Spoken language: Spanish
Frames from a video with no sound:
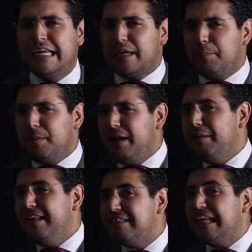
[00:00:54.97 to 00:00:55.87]
que
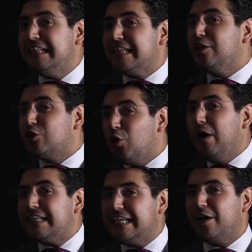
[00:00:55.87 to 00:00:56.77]
primeramente intentó
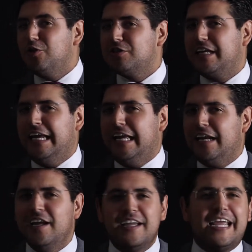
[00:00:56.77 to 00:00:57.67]
hacernos
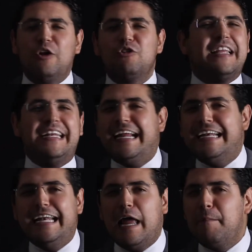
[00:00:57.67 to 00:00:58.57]
creer que no tenía
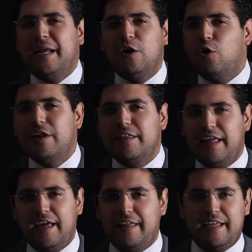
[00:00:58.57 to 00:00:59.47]
ni la menor
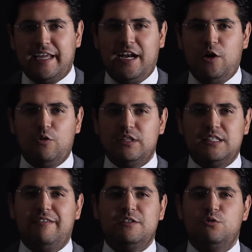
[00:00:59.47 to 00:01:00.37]
idea de qué era lo que
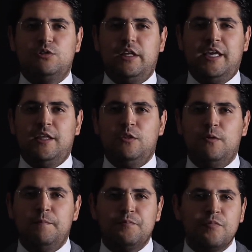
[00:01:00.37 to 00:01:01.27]
estaba sucediendo
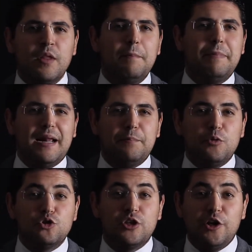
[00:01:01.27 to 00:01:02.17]
para
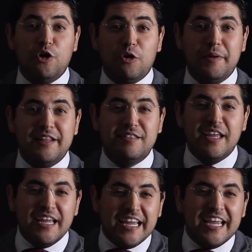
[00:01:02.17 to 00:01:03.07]
posteriormente